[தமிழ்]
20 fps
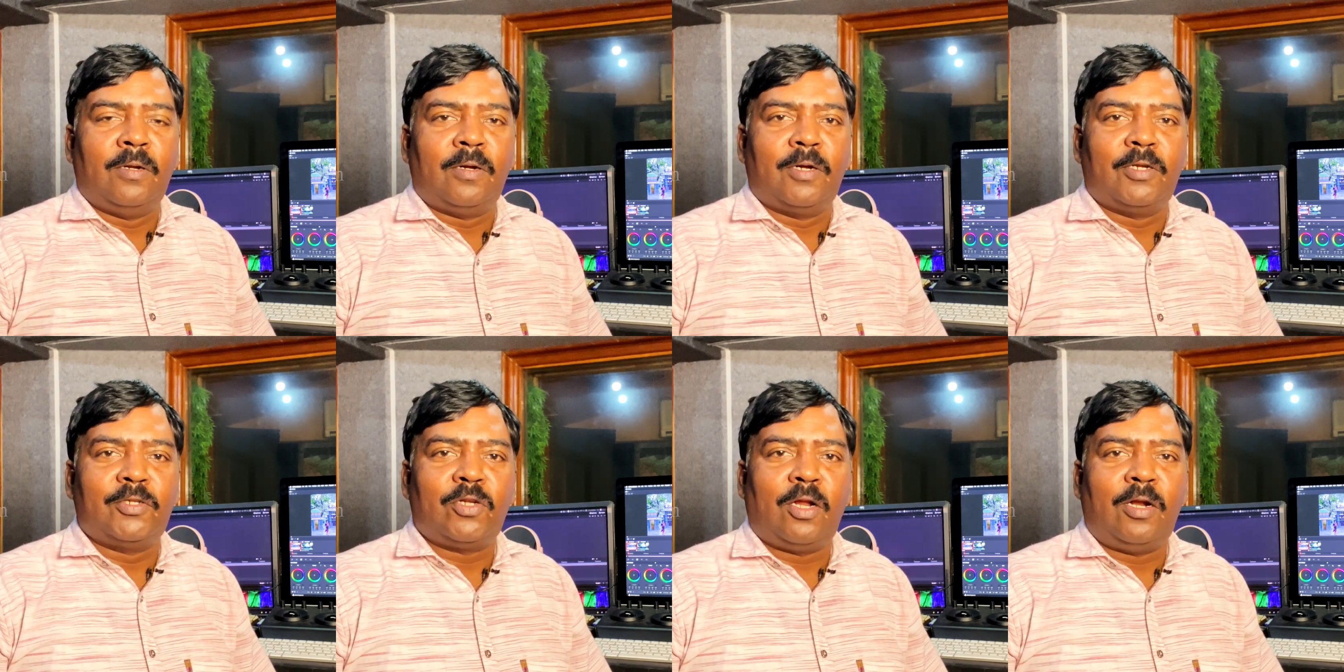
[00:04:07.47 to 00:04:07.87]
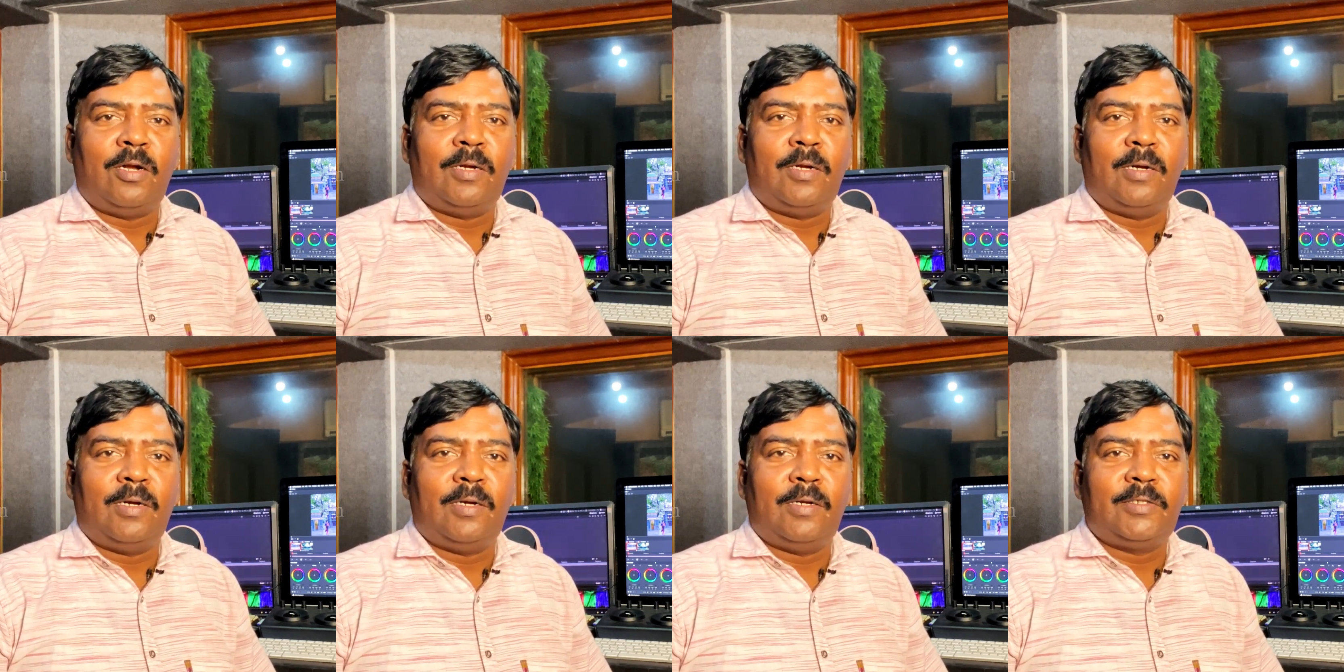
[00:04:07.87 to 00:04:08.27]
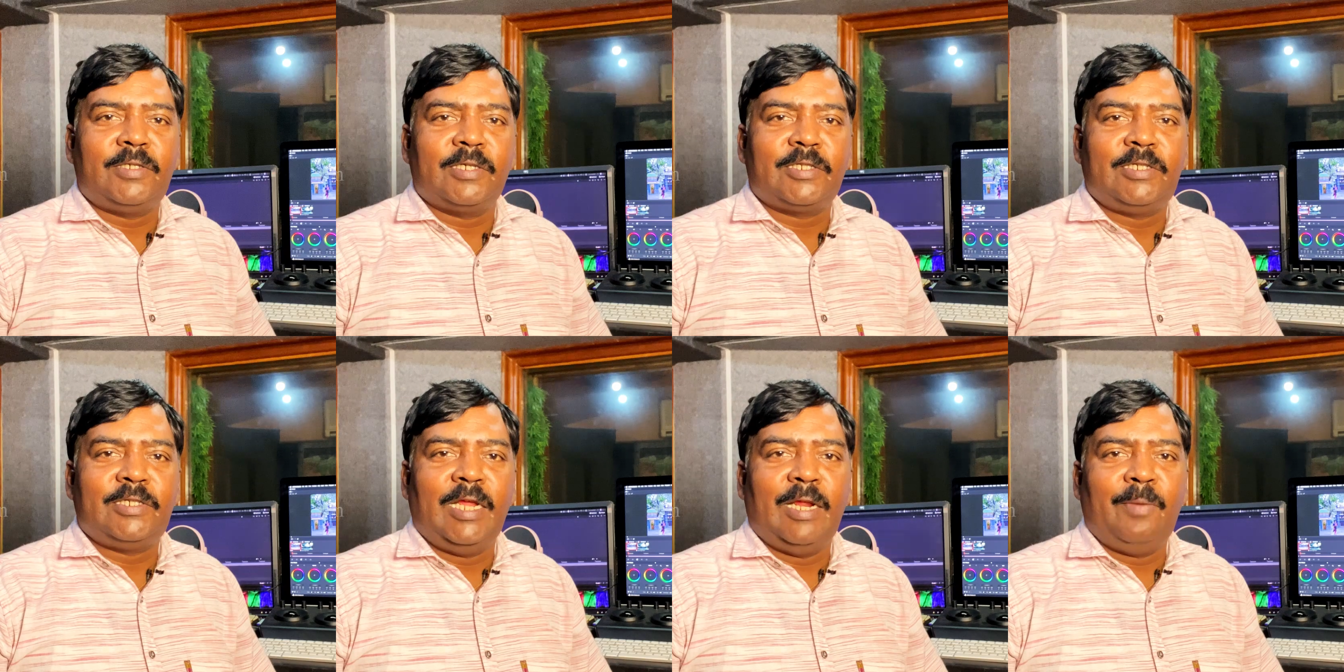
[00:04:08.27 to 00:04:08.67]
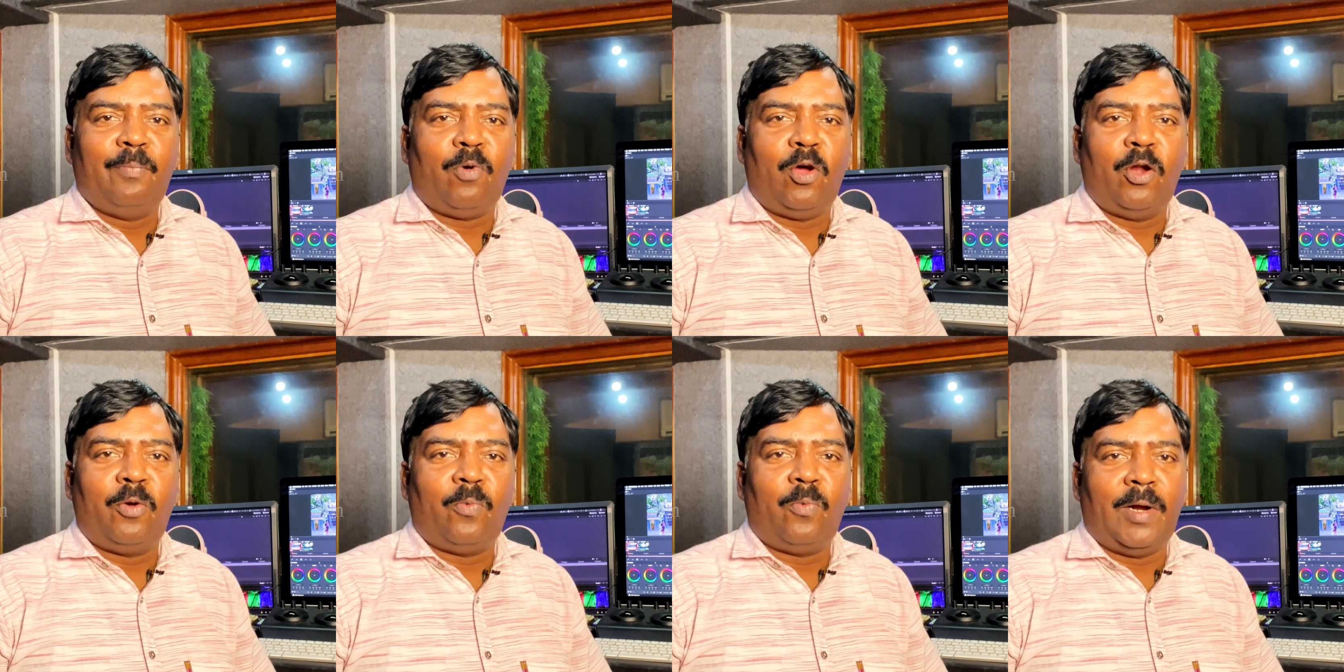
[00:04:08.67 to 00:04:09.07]
ரிசால் சிக்ஸ்டீன்
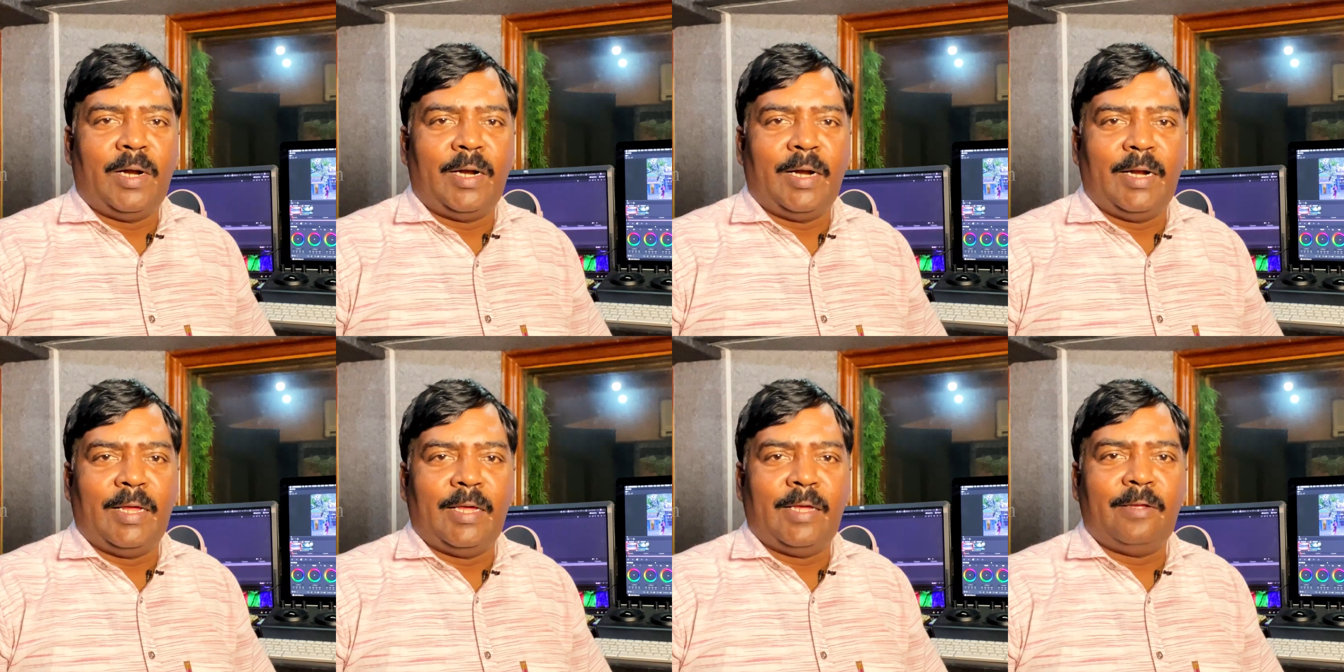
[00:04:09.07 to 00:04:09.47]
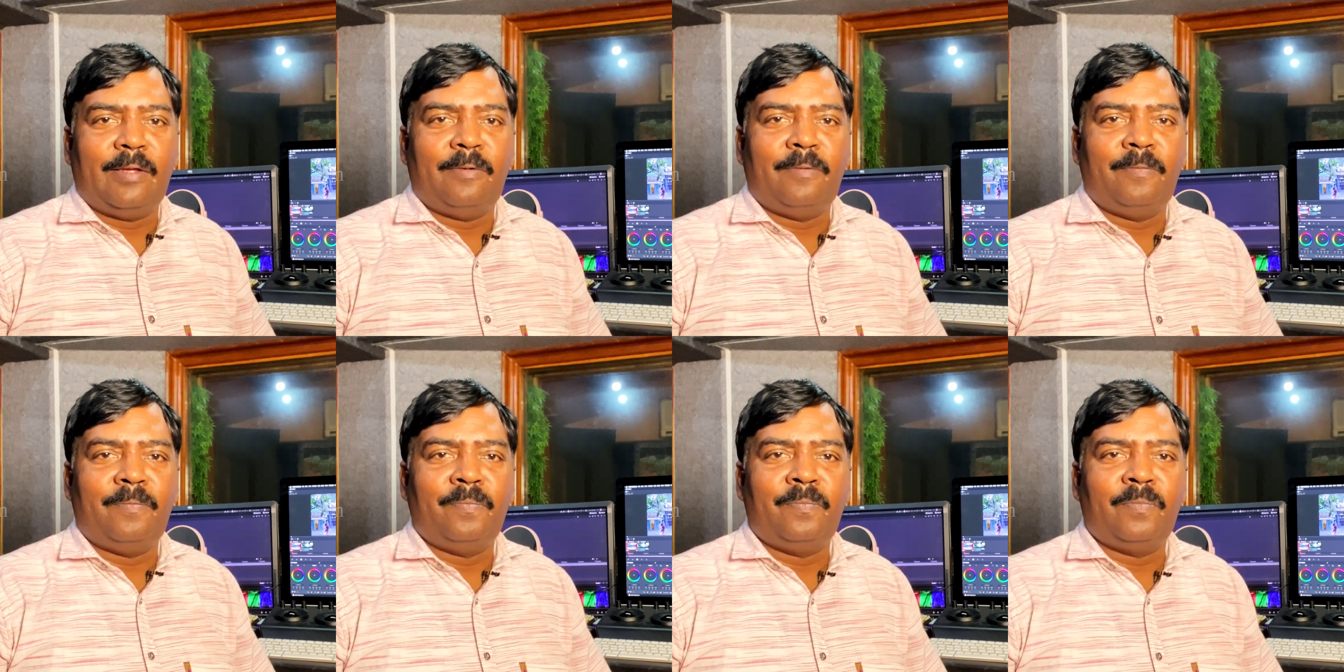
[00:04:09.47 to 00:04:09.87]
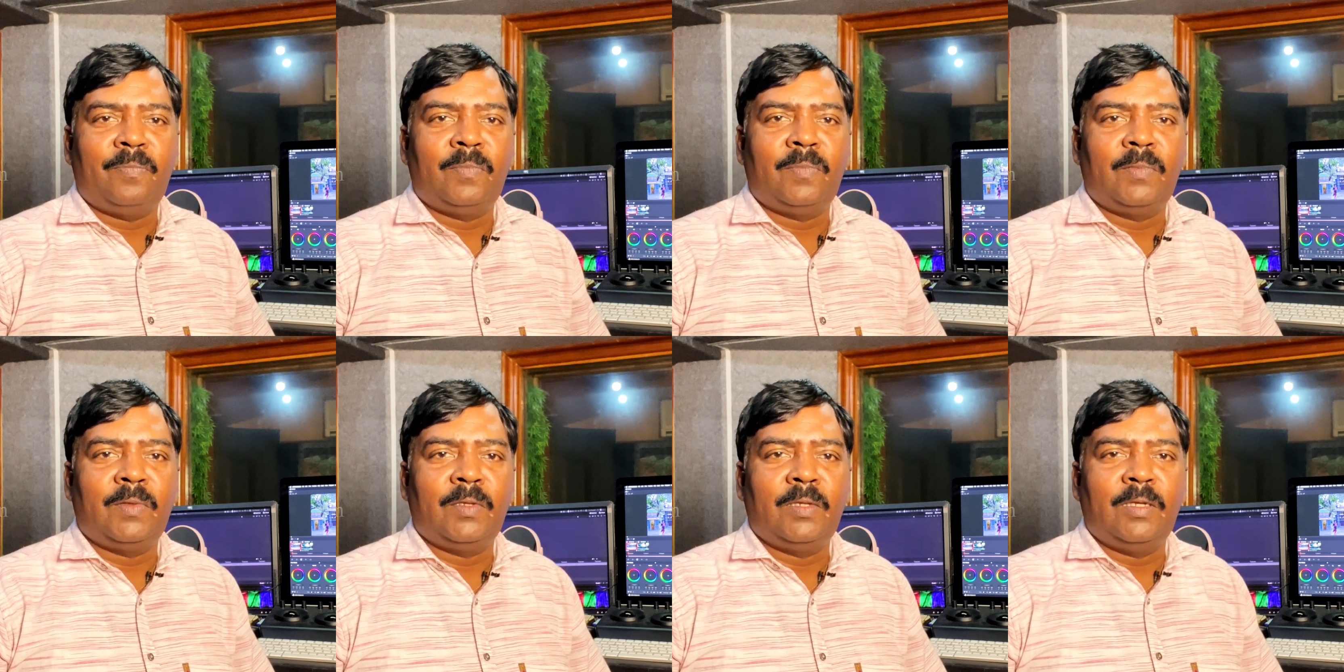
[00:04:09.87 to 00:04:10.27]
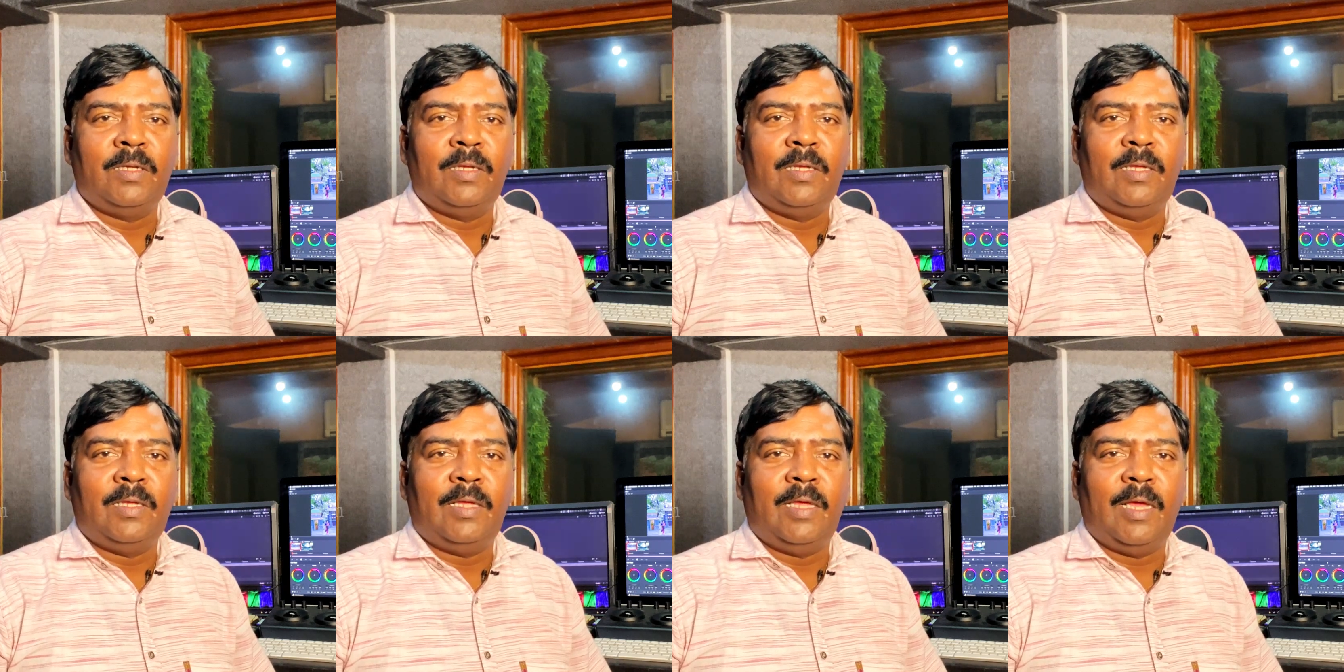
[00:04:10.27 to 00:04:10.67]
பாயிண்ட் ஒனில்
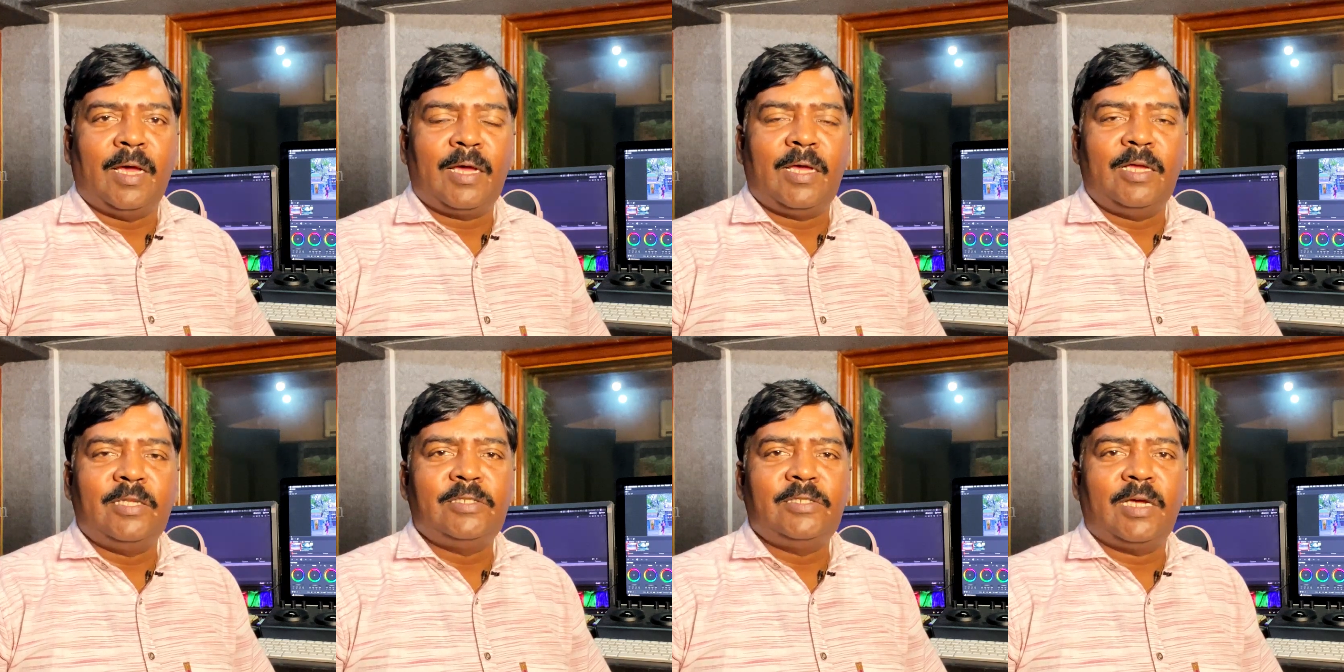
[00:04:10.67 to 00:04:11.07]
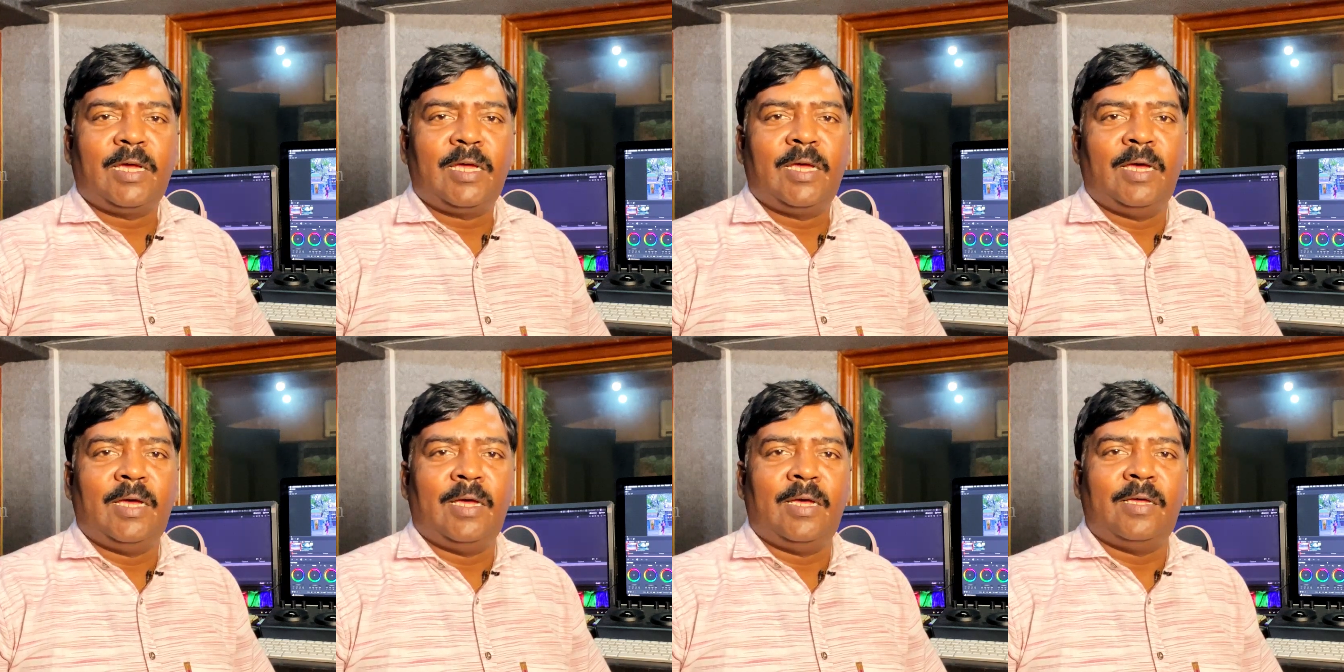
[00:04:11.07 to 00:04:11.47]
எக்கச்சக்க